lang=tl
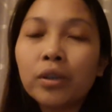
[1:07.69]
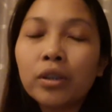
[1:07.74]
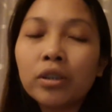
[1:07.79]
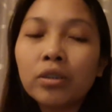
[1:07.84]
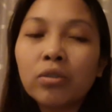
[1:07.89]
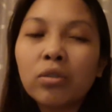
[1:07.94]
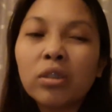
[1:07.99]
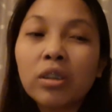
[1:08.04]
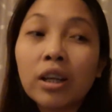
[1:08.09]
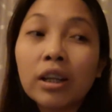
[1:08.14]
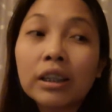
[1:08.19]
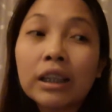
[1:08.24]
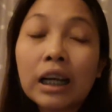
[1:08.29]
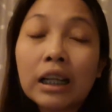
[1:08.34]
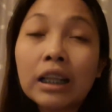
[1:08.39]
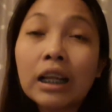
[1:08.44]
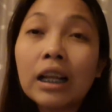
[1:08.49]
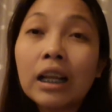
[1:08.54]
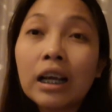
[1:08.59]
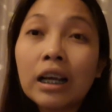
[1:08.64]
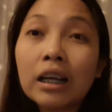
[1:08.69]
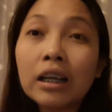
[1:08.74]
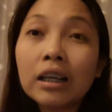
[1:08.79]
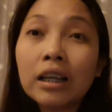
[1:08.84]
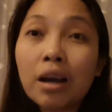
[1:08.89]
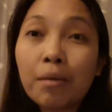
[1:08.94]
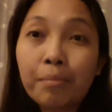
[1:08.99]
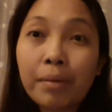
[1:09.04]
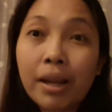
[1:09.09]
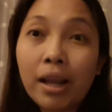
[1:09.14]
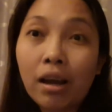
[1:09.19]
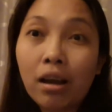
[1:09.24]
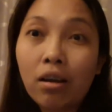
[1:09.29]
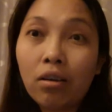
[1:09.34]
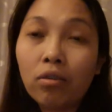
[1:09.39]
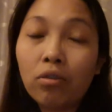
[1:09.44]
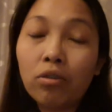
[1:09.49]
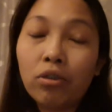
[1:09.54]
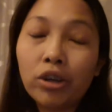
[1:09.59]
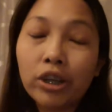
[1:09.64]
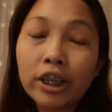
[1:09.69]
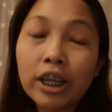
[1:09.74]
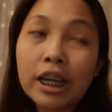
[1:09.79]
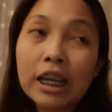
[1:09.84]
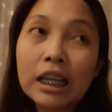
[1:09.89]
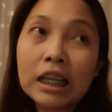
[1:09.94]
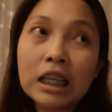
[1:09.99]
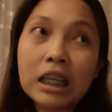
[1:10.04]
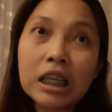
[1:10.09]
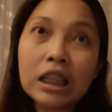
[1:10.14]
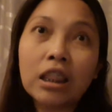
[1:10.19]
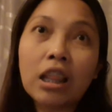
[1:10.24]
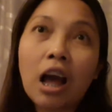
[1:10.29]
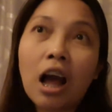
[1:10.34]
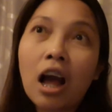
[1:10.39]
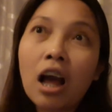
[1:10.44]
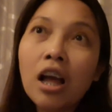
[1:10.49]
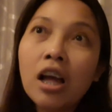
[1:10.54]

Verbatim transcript: nung nagdadalaga pa lang ako or dalagita